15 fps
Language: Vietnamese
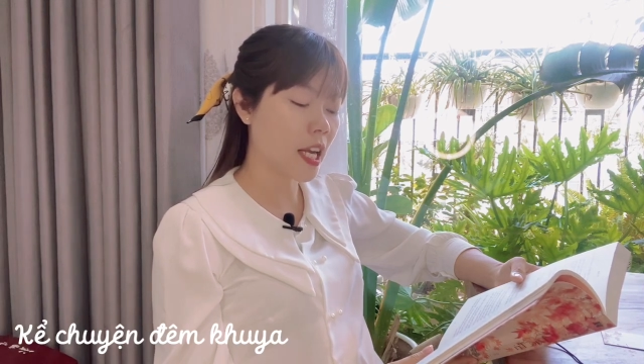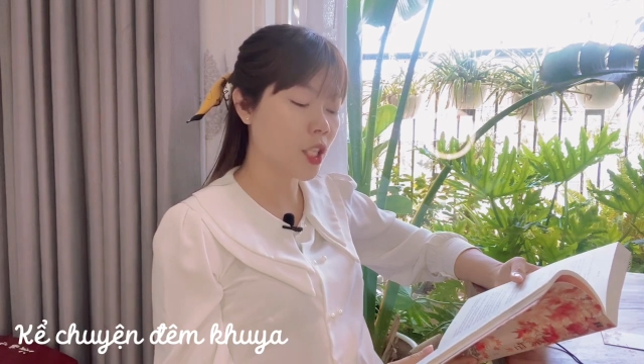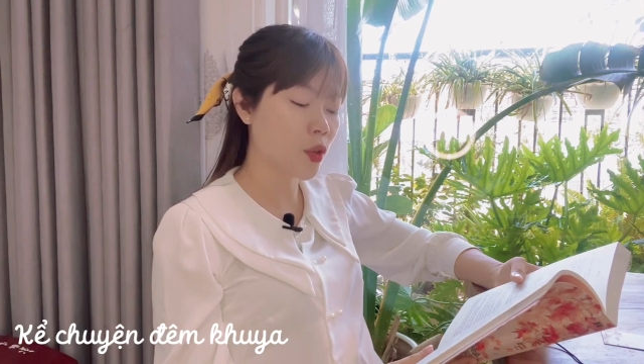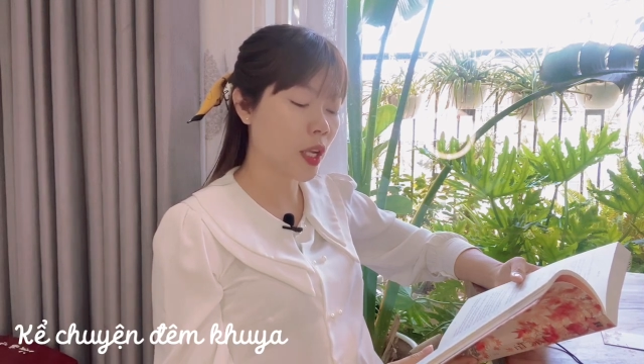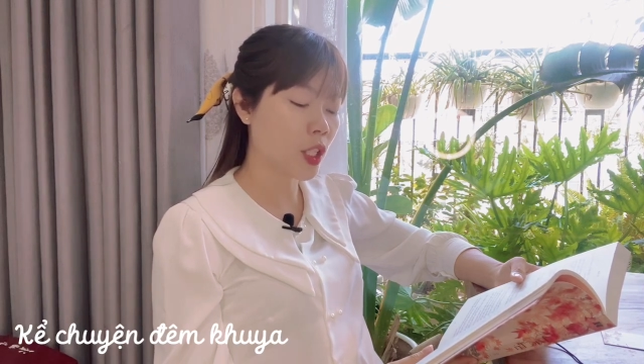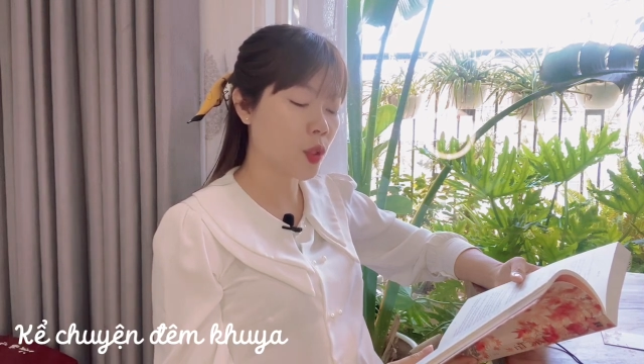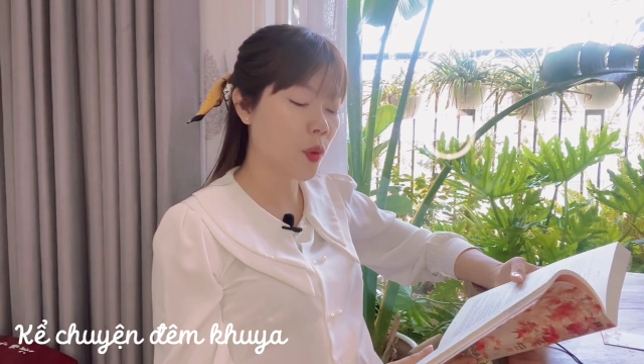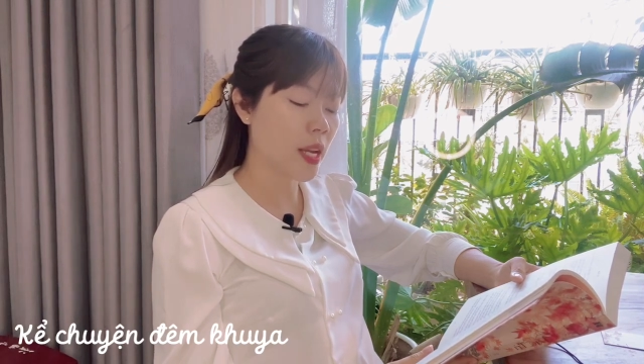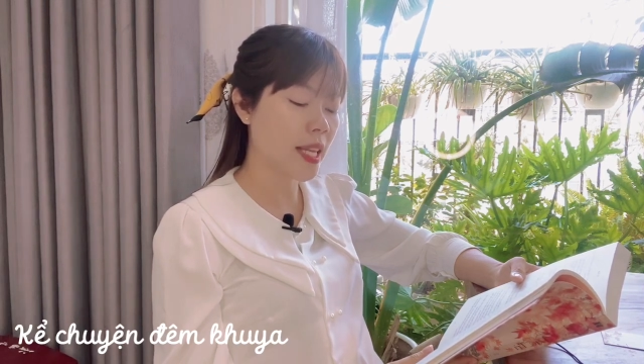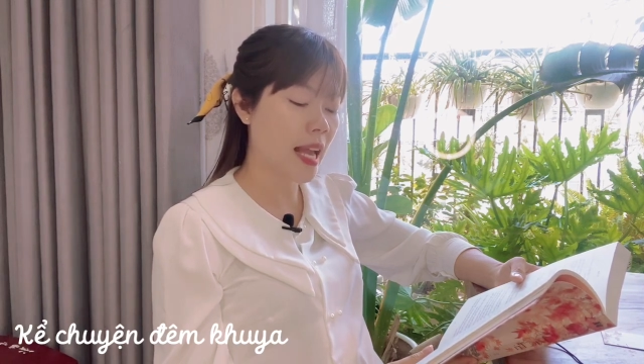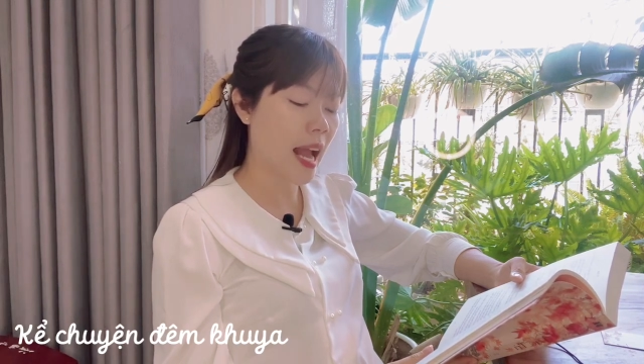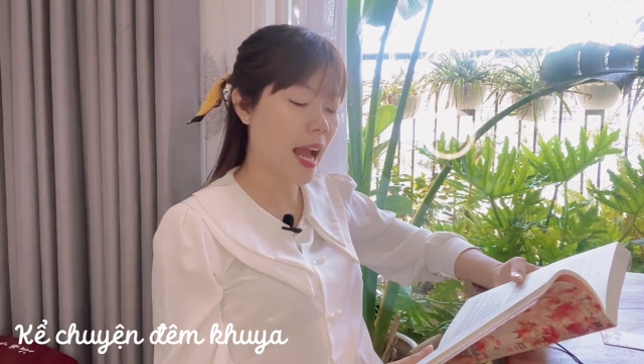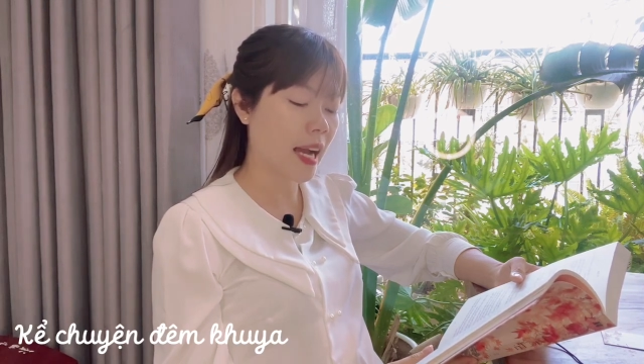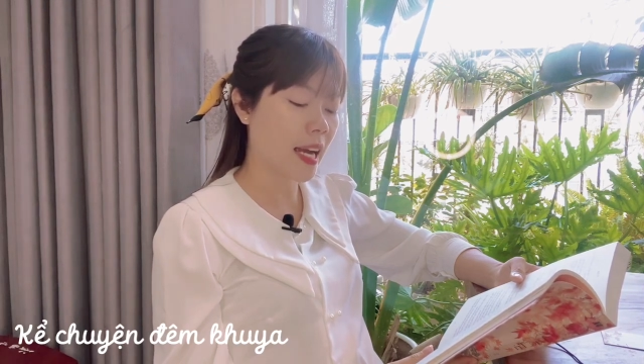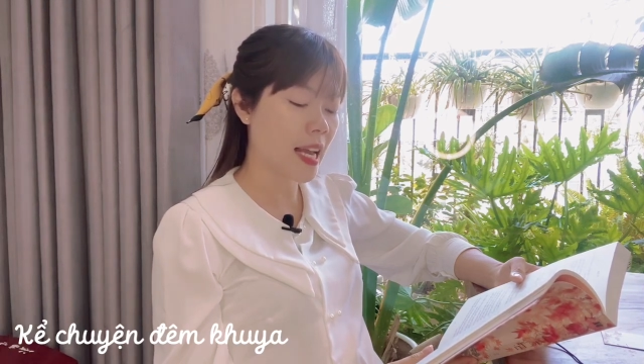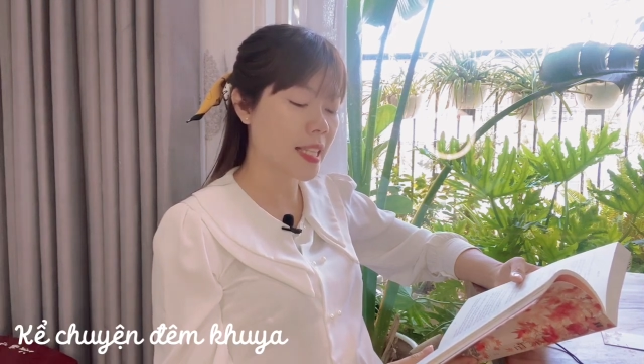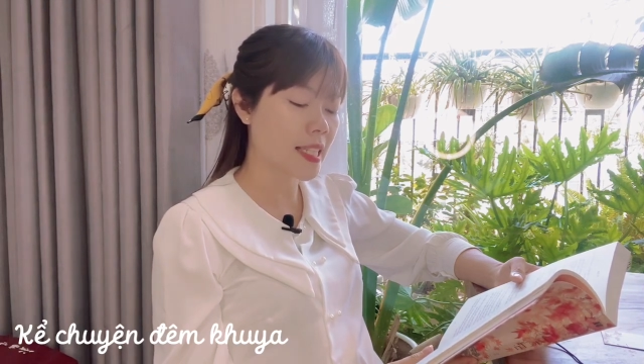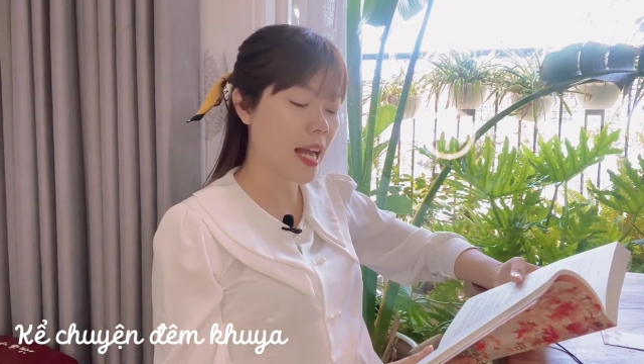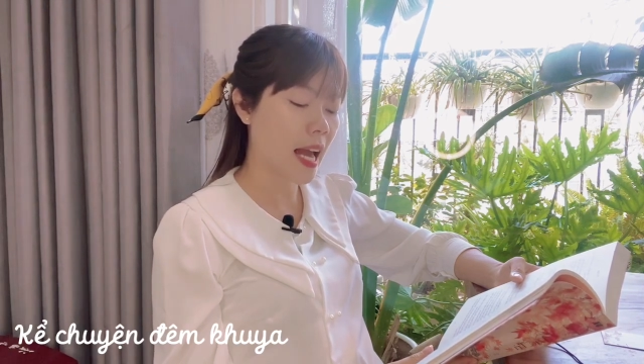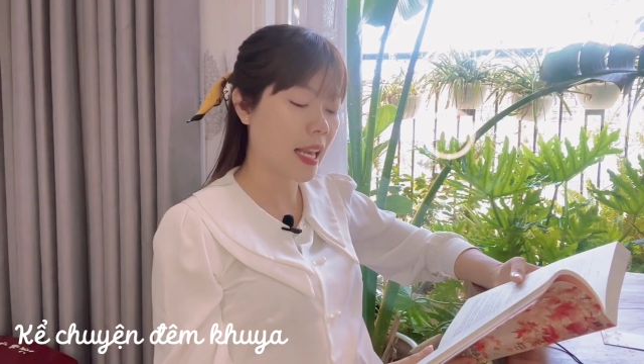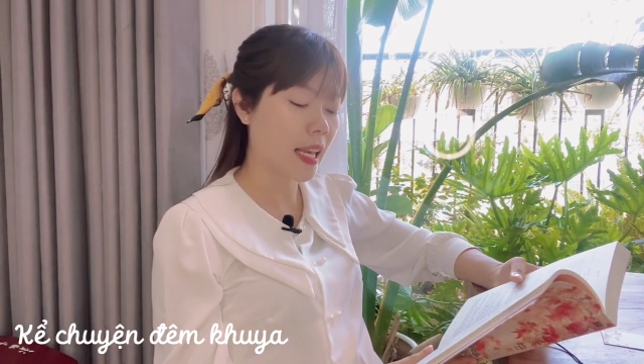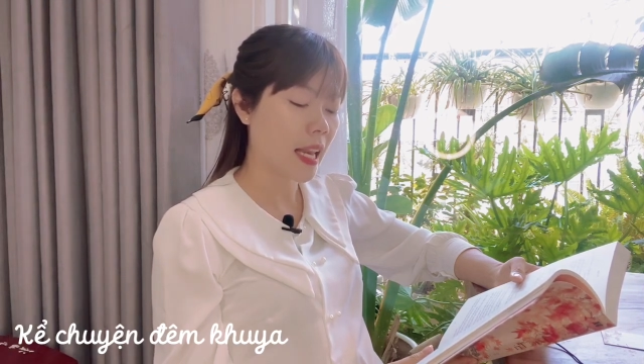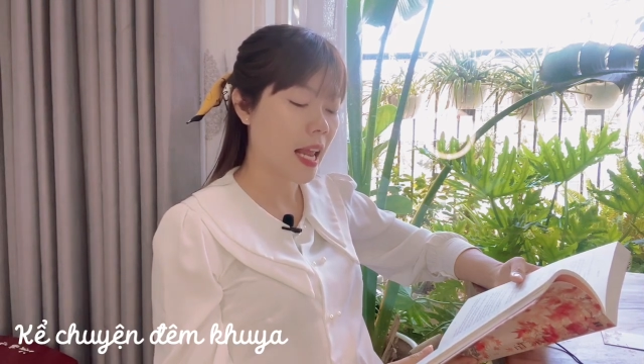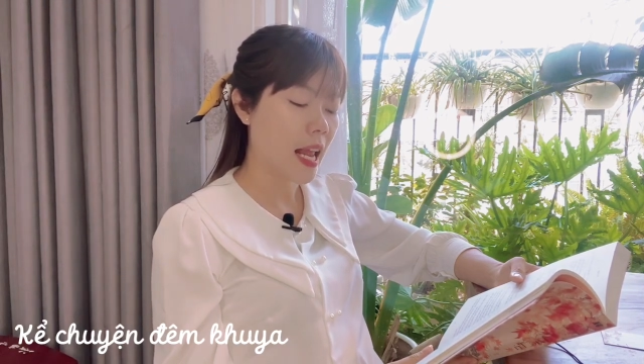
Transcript: kinh doanh chuỗi nhà hàng khách sạn.